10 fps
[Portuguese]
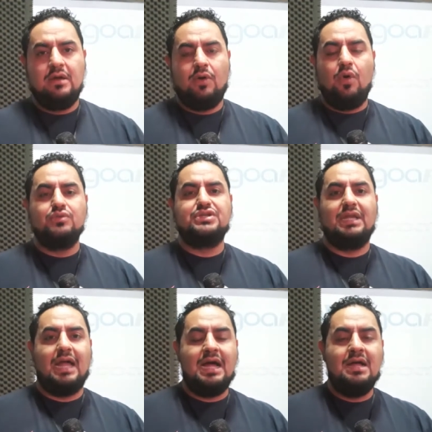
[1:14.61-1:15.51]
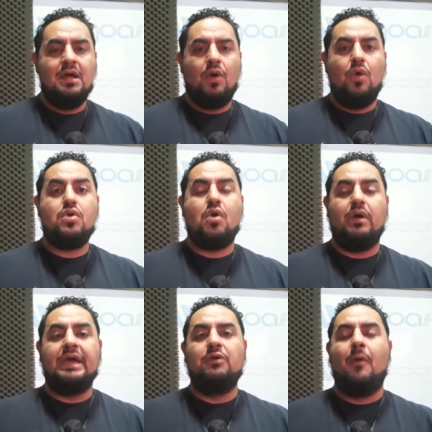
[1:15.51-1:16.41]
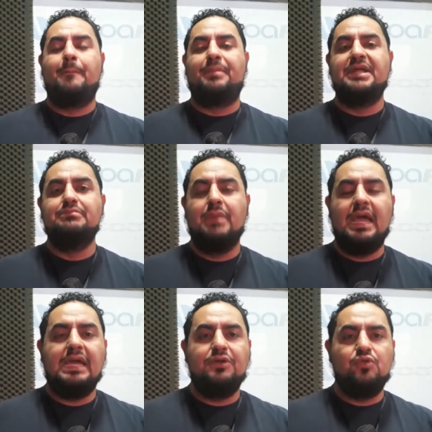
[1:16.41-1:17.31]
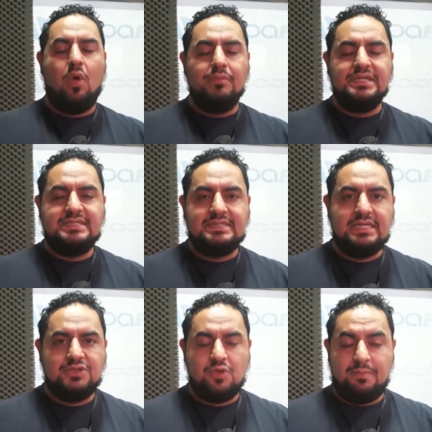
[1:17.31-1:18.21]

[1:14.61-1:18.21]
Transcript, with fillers: onde lá ocorreu o primeiro homicídio,